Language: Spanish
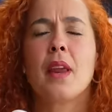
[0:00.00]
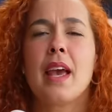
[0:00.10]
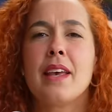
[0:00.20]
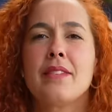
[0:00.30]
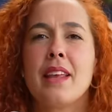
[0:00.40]

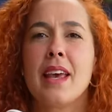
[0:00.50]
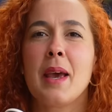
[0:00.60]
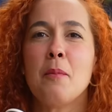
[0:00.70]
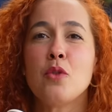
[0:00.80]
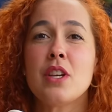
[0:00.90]

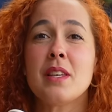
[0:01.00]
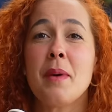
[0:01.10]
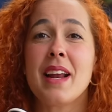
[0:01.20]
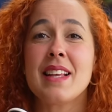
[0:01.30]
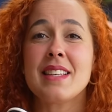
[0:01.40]
Este,
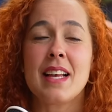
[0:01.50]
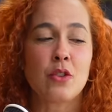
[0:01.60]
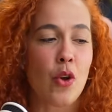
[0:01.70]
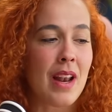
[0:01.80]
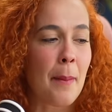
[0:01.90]
muchísimas gracias a
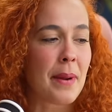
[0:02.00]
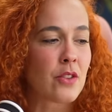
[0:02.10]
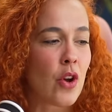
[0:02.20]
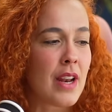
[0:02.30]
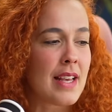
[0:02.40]
todas las
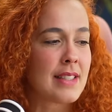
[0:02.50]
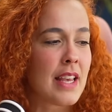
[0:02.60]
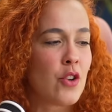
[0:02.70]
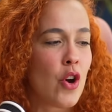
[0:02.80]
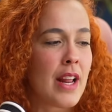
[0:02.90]
personas,
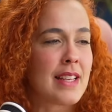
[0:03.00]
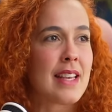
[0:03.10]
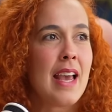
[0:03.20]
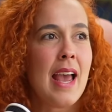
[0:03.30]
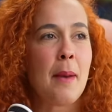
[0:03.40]
señores.
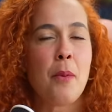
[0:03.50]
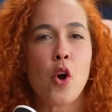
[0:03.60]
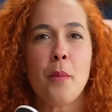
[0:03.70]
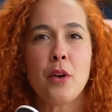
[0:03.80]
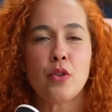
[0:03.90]
En
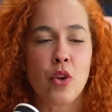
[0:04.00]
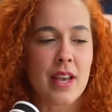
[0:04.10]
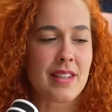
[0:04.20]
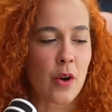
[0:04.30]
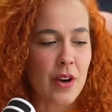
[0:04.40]
pocos minutos
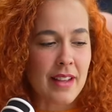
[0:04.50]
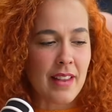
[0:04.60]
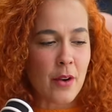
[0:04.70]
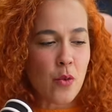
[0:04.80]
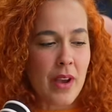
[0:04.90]
ya se
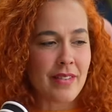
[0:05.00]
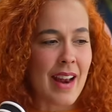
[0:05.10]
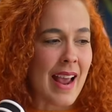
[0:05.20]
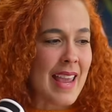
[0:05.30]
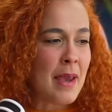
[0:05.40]
conecta
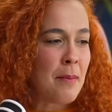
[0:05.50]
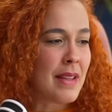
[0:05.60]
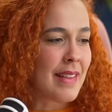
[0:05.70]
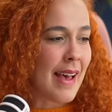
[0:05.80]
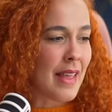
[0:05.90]
nuestra
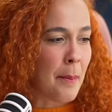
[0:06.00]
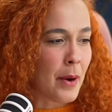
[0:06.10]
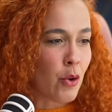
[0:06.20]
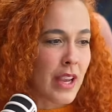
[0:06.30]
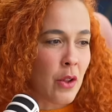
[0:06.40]
invitada,
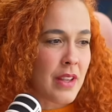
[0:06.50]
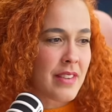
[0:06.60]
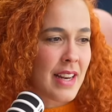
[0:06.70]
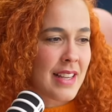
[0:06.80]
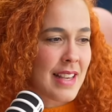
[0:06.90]
pero quiero
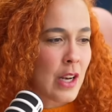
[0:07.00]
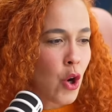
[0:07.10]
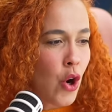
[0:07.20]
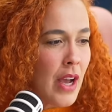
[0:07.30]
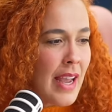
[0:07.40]
decirles
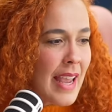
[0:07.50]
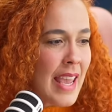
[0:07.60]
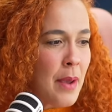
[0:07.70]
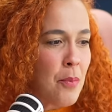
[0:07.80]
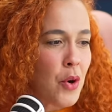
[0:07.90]
algo
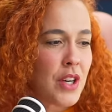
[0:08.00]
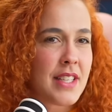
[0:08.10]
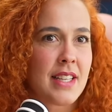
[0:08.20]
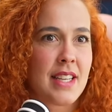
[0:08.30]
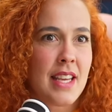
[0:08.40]

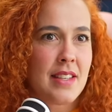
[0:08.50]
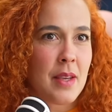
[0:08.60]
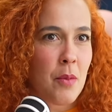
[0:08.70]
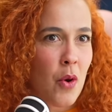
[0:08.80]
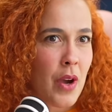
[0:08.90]

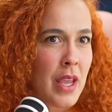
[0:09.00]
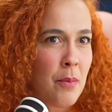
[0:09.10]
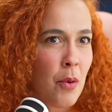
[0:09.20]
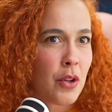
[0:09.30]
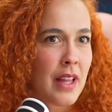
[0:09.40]
importantísimo,
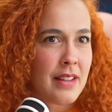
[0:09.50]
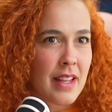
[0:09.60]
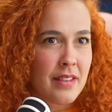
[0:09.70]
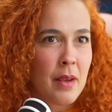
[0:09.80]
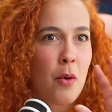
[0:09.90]

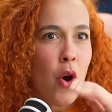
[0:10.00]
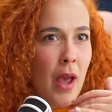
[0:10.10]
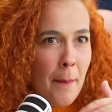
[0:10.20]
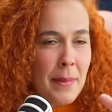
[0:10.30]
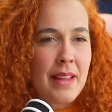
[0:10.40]
importantísimo,
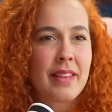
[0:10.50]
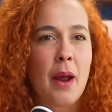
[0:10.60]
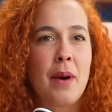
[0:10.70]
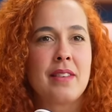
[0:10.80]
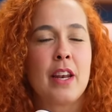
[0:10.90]

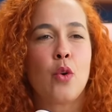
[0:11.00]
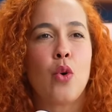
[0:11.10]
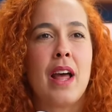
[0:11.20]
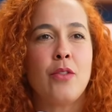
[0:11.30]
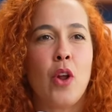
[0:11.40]
mientras va
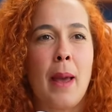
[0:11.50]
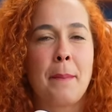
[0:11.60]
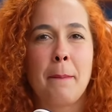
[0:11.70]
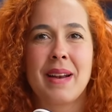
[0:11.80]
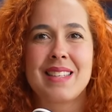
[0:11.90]
circulando las
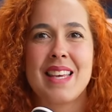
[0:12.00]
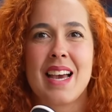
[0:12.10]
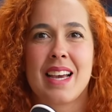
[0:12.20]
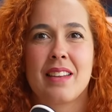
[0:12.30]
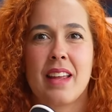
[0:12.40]

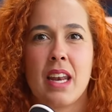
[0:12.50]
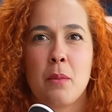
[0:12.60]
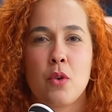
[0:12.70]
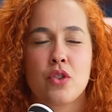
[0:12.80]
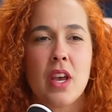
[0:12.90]
membresías que
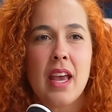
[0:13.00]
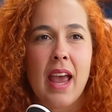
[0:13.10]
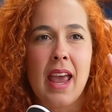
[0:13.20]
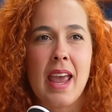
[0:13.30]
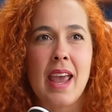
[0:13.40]
tenemos
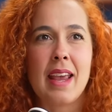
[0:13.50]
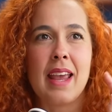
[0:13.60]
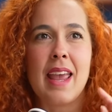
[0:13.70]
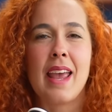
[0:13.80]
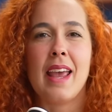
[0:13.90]
en
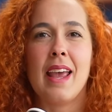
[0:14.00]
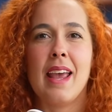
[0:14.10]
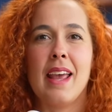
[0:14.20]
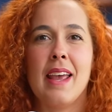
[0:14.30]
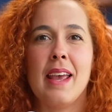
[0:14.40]

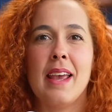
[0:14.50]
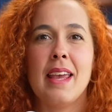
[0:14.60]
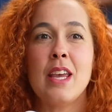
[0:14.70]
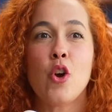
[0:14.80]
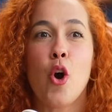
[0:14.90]
eh,
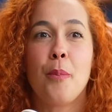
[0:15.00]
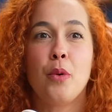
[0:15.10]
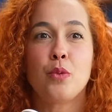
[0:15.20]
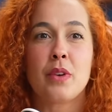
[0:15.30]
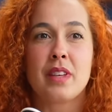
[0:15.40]

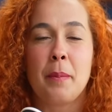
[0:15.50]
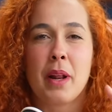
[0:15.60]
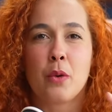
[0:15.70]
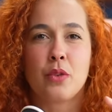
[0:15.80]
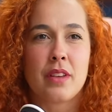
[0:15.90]
ingo.es e
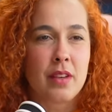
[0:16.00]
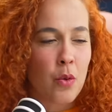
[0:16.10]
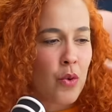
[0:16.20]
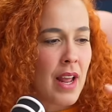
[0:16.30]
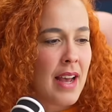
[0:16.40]
para que usted se
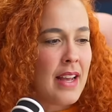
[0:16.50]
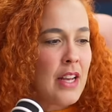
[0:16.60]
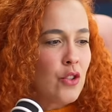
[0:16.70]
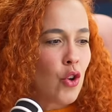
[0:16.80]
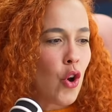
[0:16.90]
una.
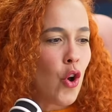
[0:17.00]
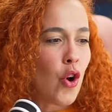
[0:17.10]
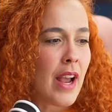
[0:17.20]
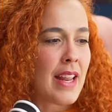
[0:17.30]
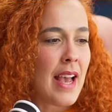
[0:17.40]
Solo
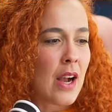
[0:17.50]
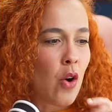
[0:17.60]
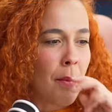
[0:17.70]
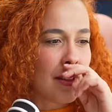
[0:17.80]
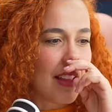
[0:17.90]
quería
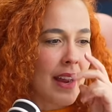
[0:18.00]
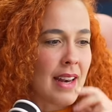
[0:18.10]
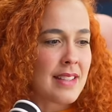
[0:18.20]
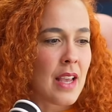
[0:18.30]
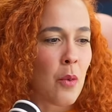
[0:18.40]

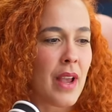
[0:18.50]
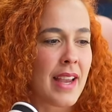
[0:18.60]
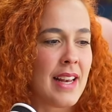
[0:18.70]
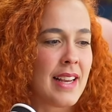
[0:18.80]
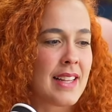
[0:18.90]
comentarles que
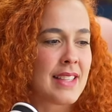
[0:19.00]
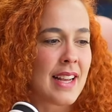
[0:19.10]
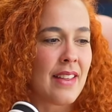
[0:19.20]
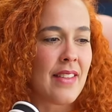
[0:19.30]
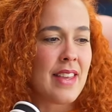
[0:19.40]
Guayaquil crece
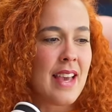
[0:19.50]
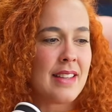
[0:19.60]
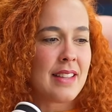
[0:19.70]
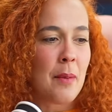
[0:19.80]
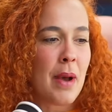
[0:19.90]
cada día.
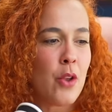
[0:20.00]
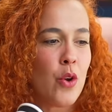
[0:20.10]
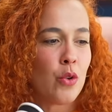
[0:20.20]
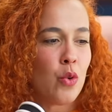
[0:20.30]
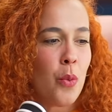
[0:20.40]
Entre mayo
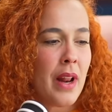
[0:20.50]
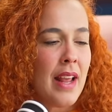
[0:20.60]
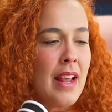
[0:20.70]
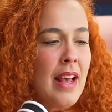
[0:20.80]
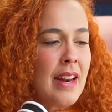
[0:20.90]
y octubre
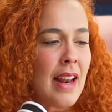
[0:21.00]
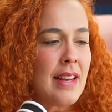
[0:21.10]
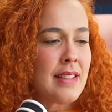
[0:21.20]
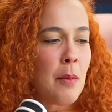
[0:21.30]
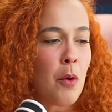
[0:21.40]

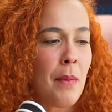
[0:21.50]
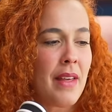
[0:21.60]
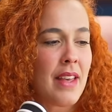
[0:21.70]
realizamos más